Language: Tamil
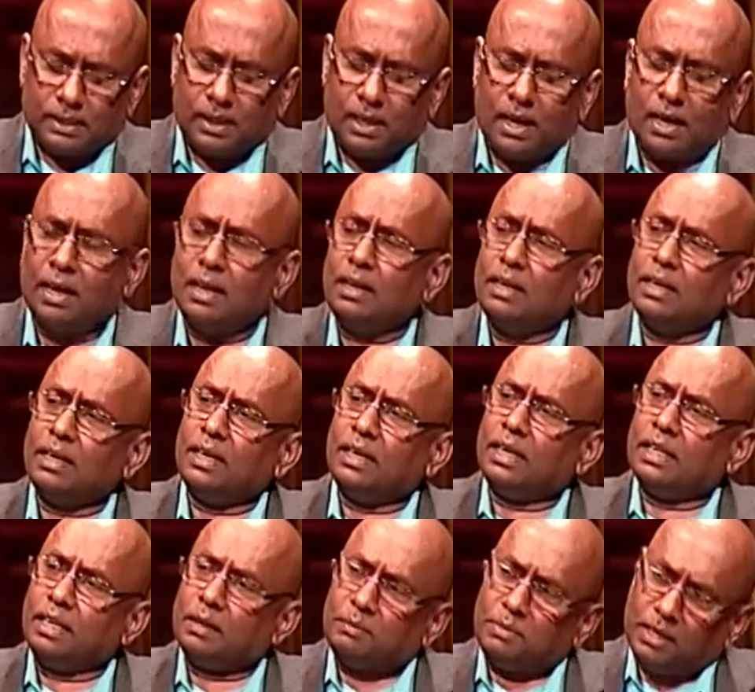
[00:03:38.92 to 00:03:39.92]
ஆனால்
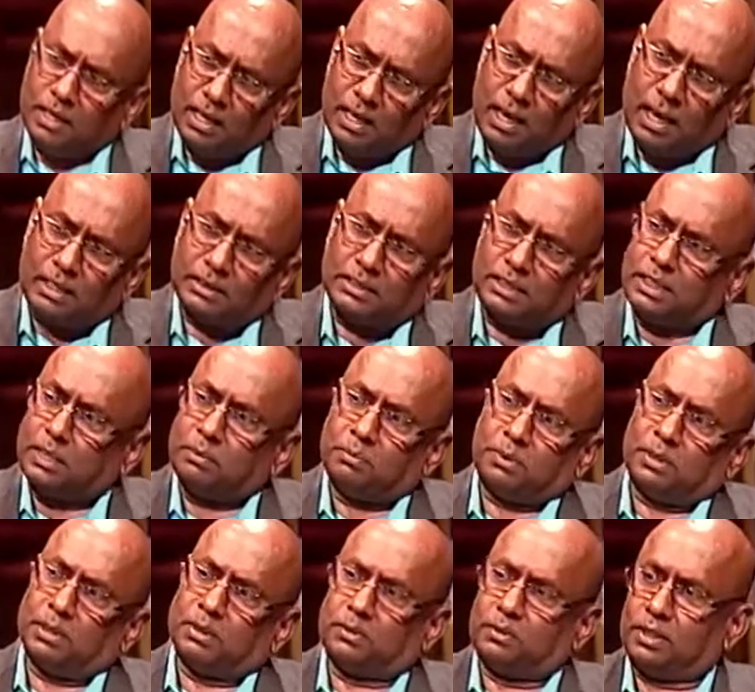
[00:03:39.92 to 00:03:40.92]
இதில் மிக
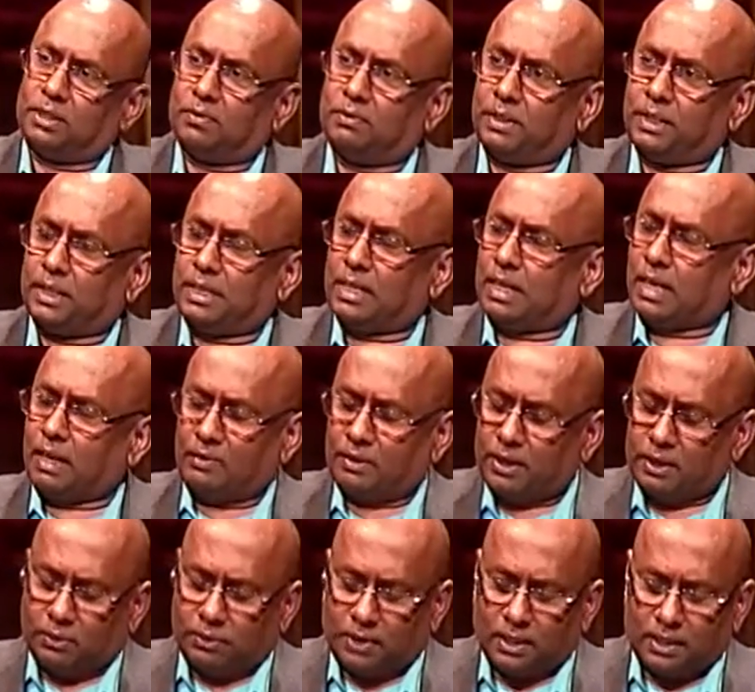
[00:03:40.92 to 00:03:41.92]
ஆச்சரியப்படக்கூடிய விடிய நான்
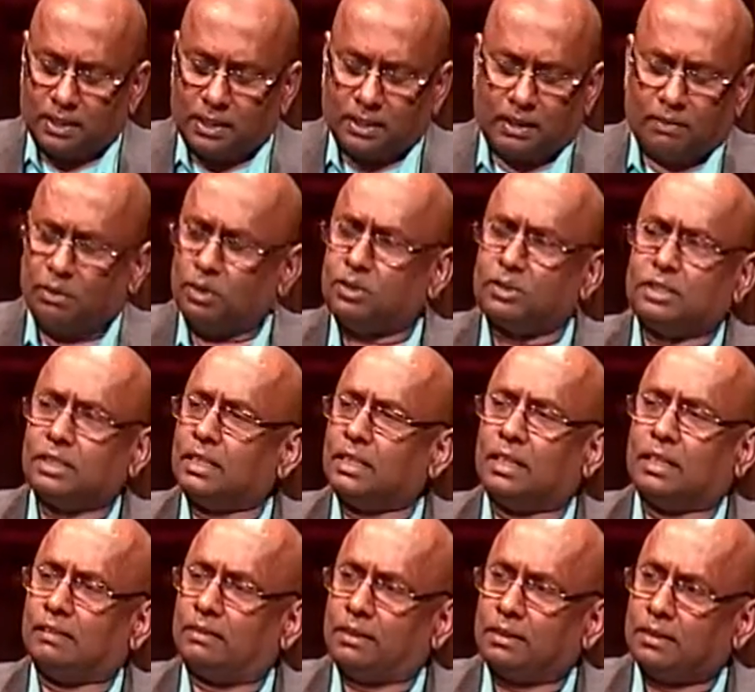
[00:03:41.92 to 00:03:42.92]
அவர்கள் கூட கேட்டேன் அவரவர்
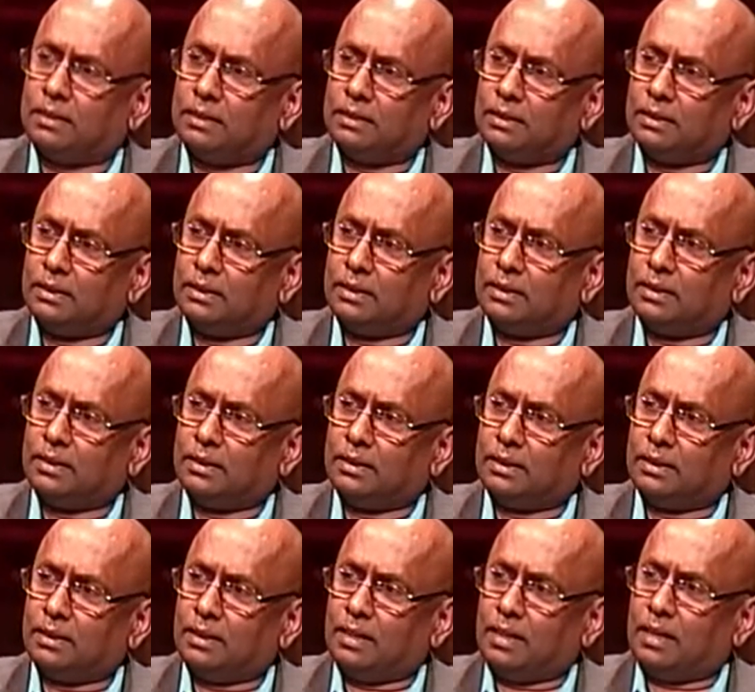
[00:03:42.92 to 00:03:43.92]
சிங்களவர்
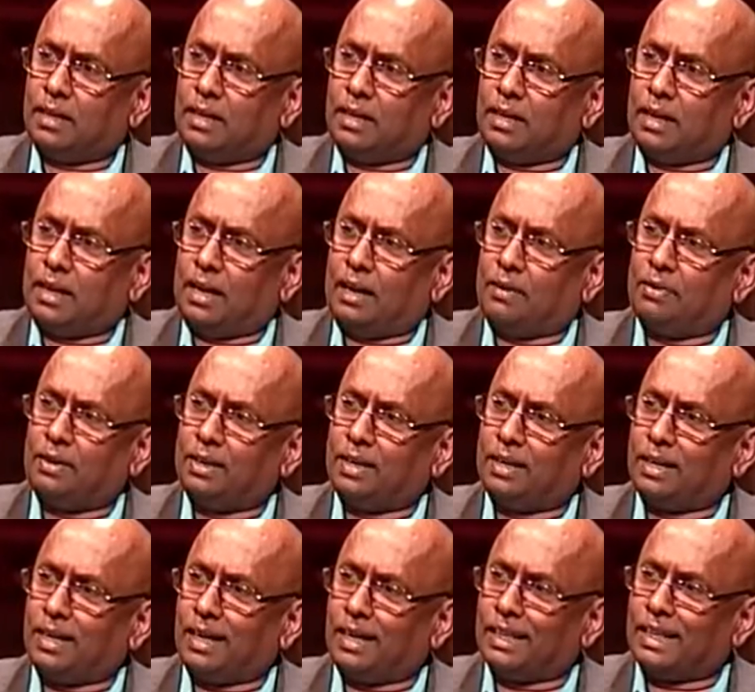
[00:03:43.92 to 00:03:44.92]
அவர்
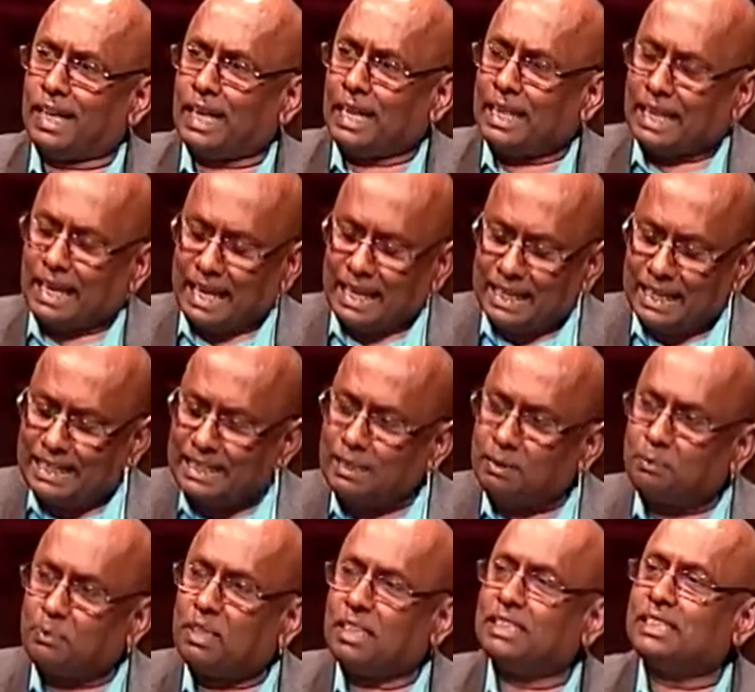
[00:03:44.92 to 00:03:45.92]
இந்த
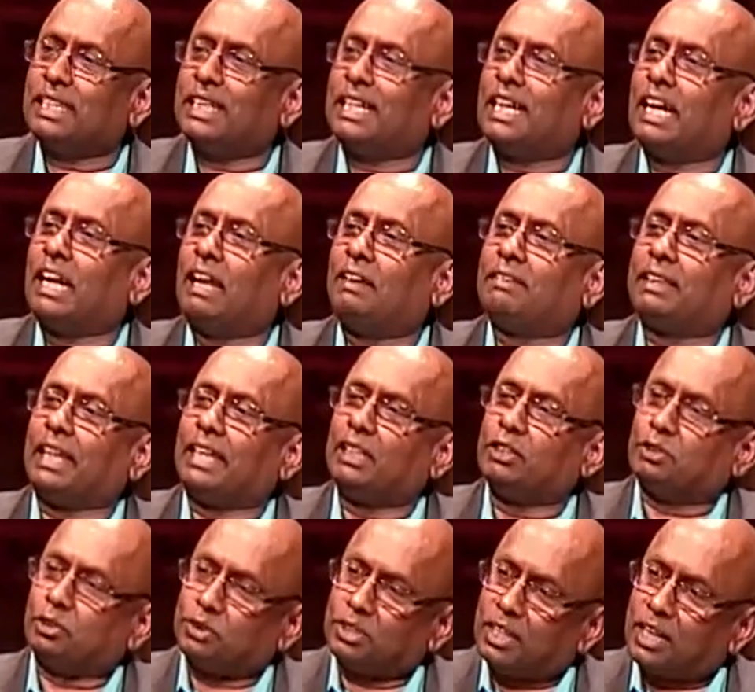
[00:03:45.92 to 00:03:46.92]
பிரச்சனையால் தன்
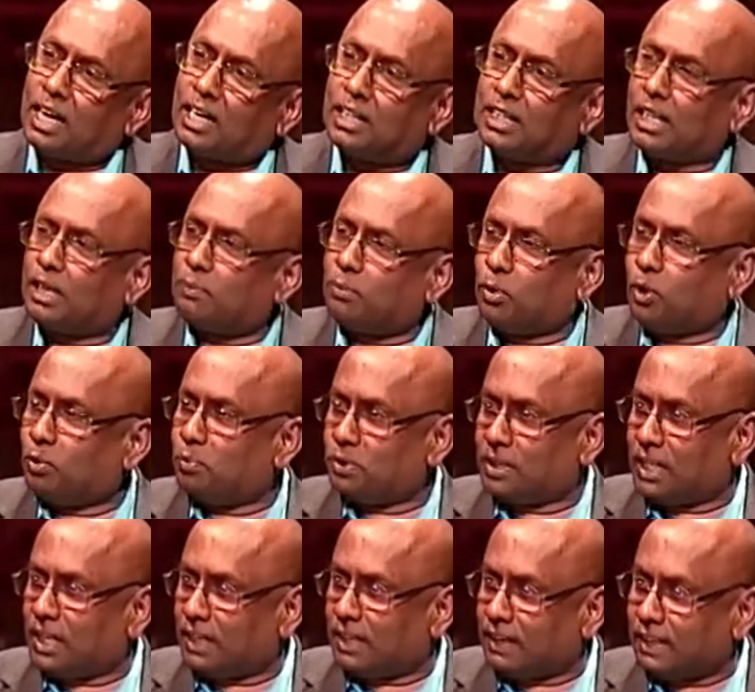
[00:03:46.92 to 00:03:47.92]
சொந்த நாட்டுக்கே போக
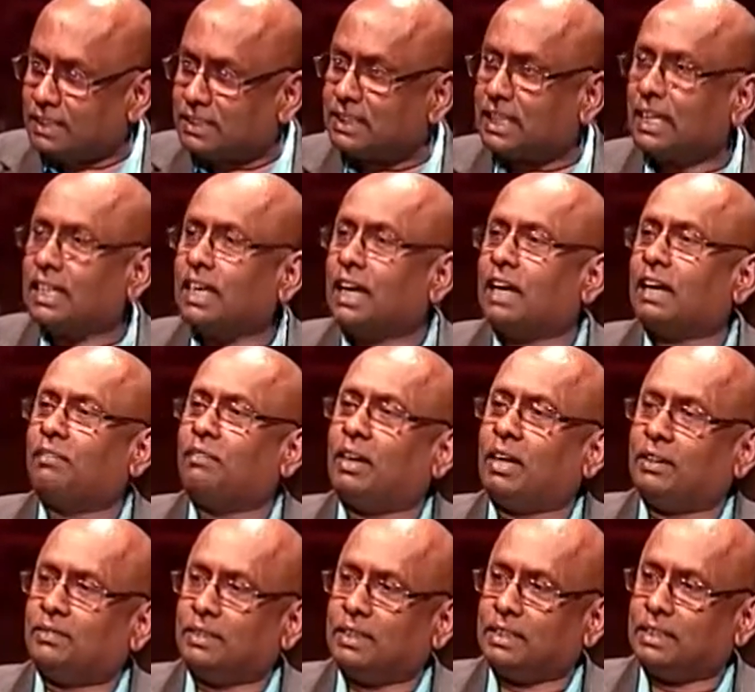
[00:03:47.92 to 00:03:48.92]
முடியாத எக்ஸைலாக வாழ
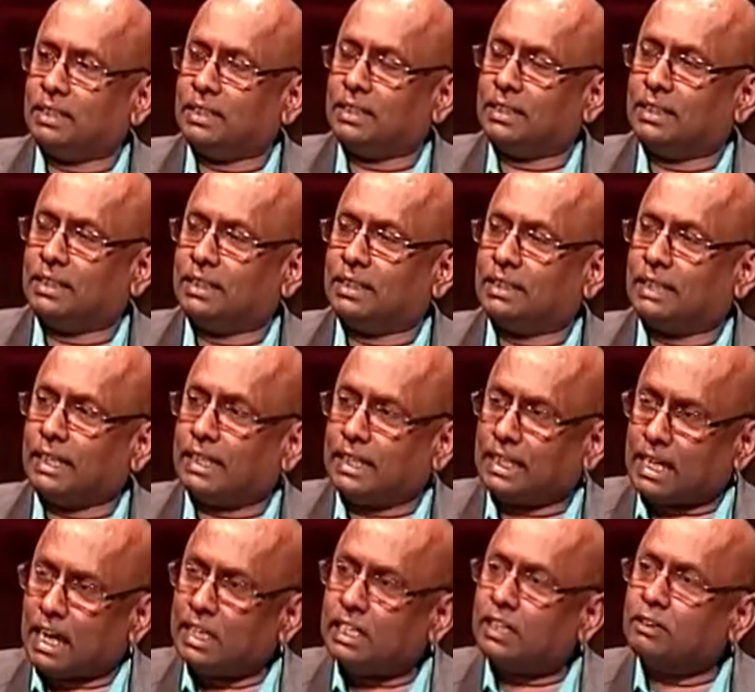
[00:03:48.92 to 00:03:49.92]
வேண்டியது தன்
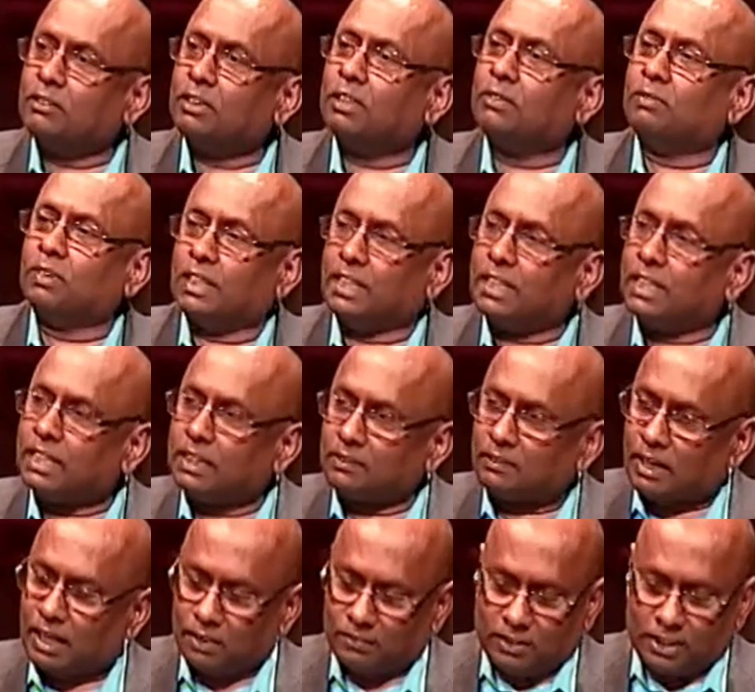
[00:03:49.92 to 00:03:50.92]
நாட்டை விட்டு வெளியேறி
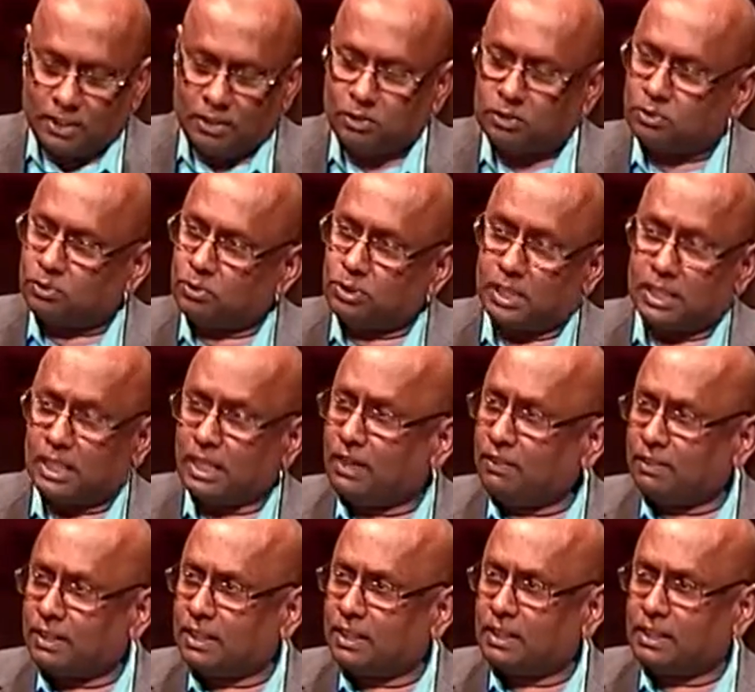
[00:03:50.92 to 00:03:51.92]
வாழ வேண்டிய ஒரு சூழ்நிலையில்
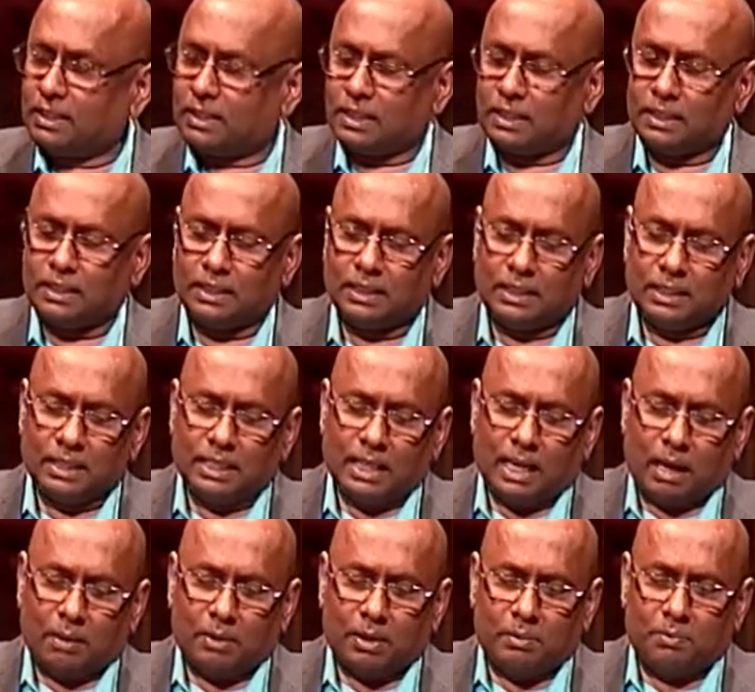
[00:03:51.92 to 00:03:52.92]
அவர் இருக்கின்றார்
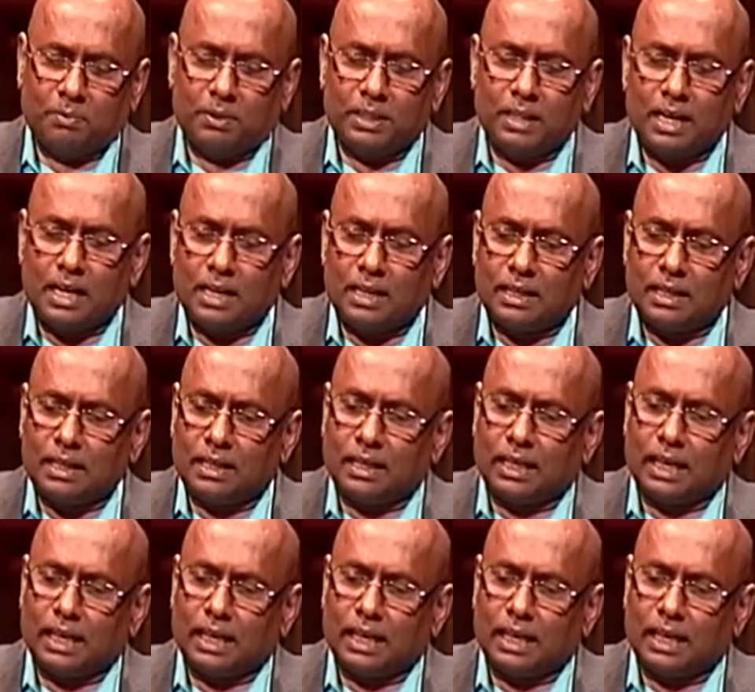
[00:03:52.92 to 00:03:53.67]
அப்போ இப்படியான